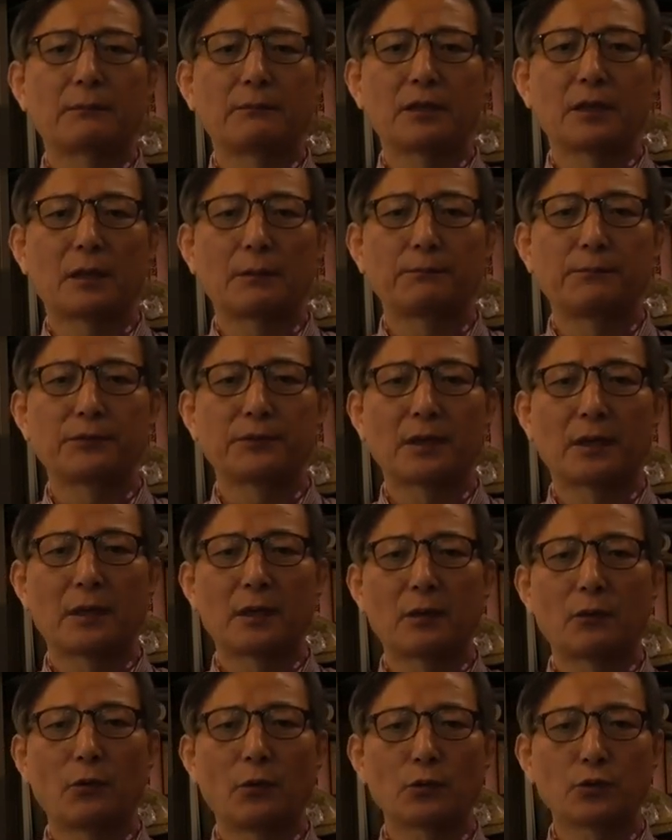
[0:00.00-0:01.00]
머리가
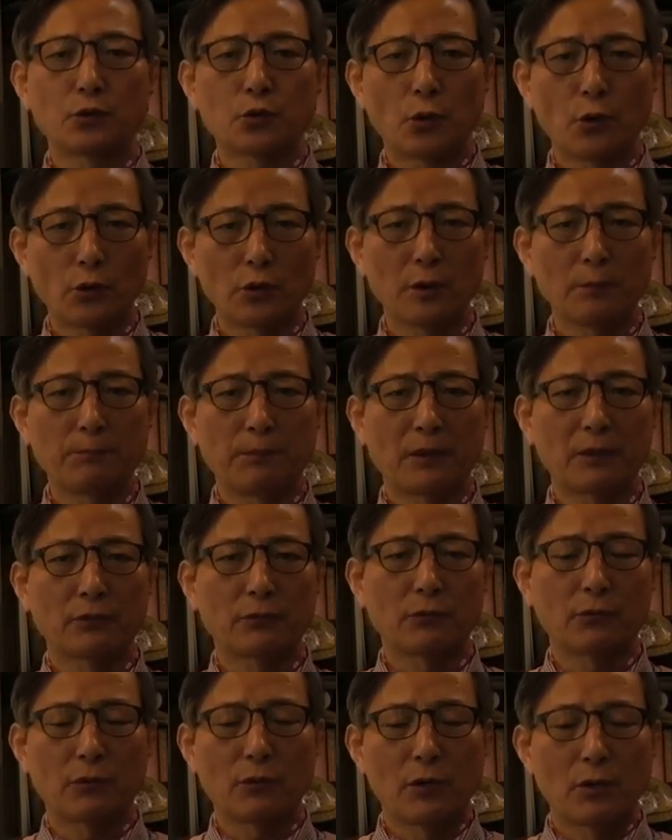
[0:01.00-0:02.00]
비상하고 촉이
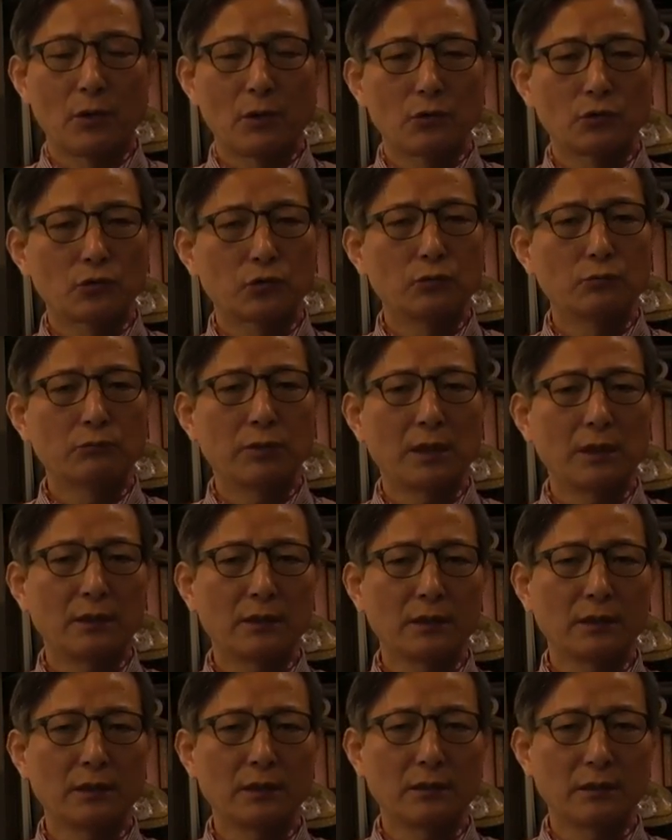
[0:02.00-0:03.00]
빠르고
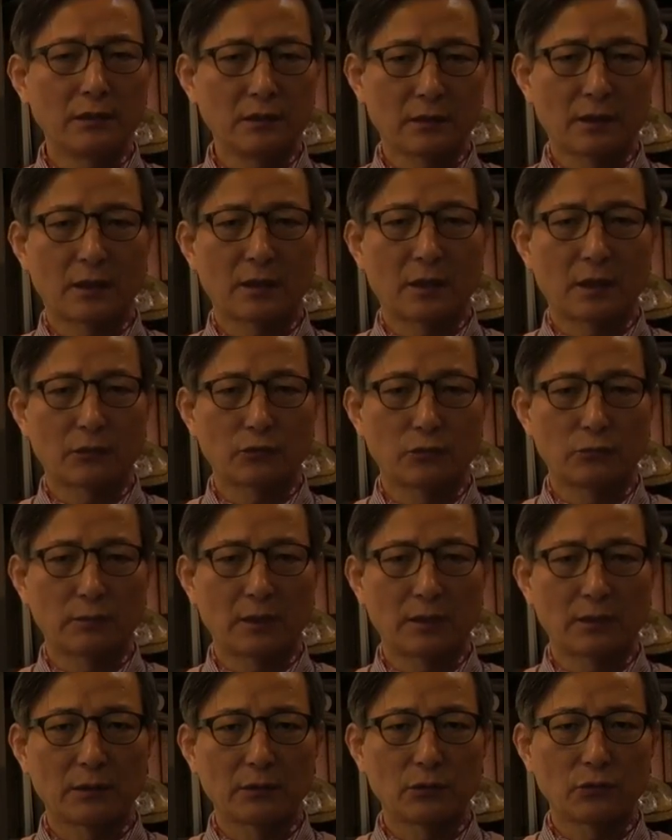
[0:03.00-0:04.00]
순발력이 뛰어나다.
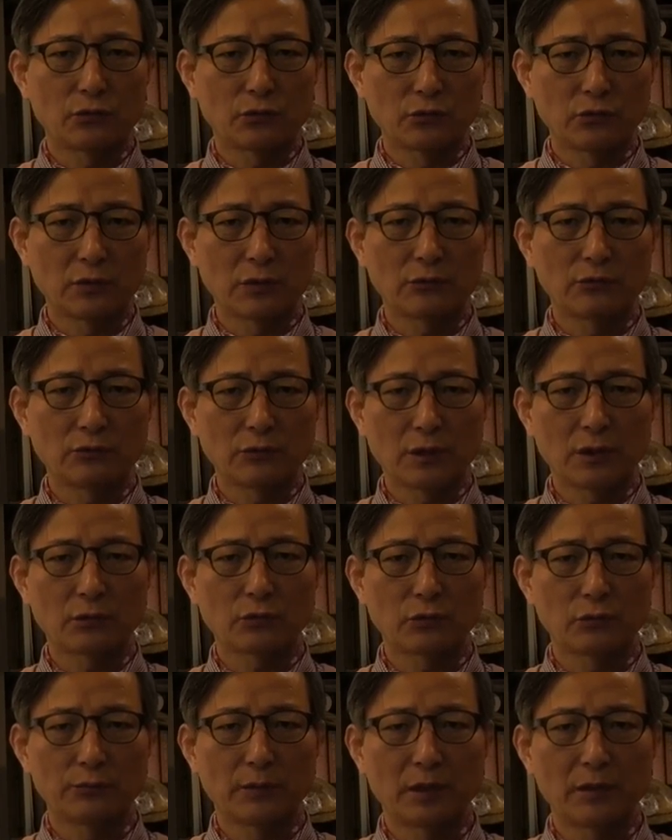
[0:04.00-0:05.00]
순발력. 그 순간순간에
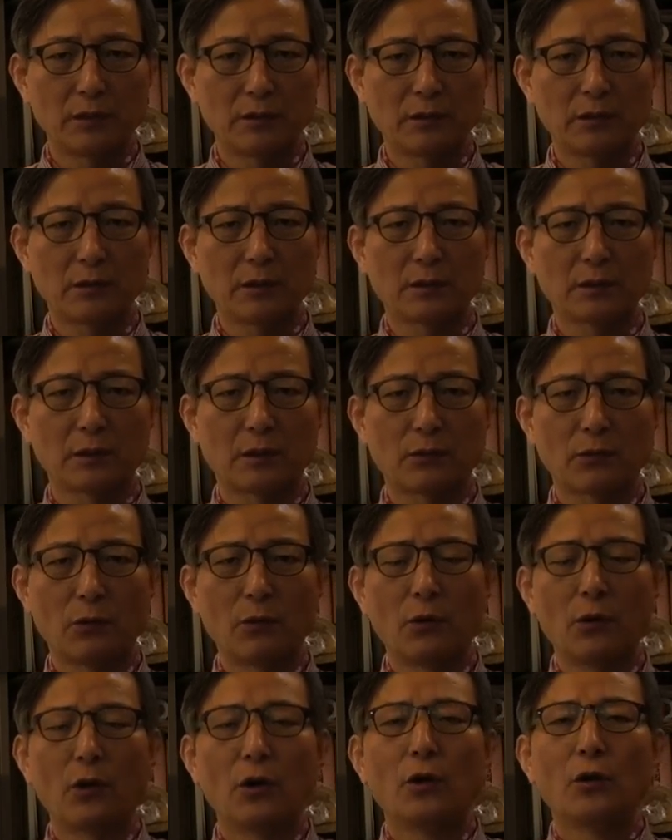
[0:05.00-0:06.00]
순발력이
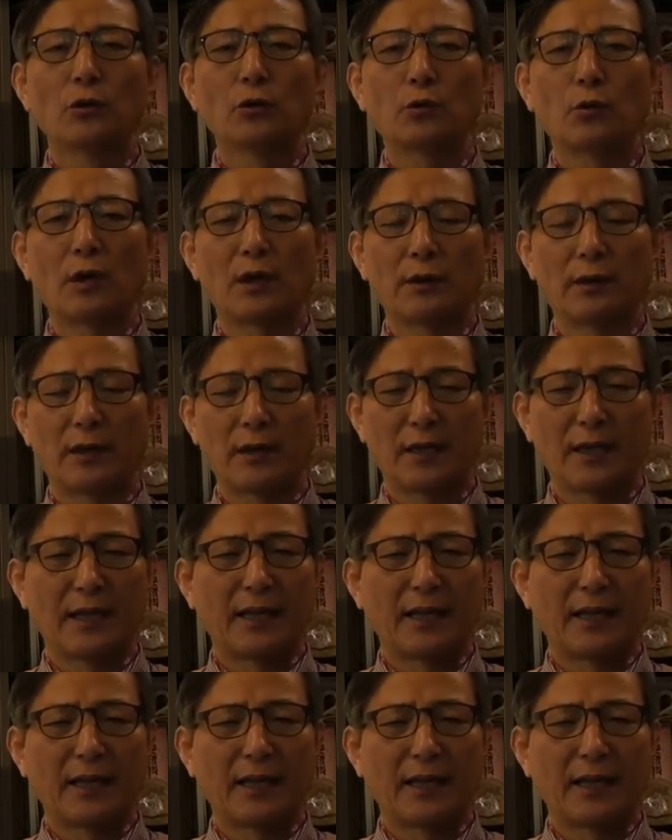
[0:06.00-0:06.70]
뛰어나고 또한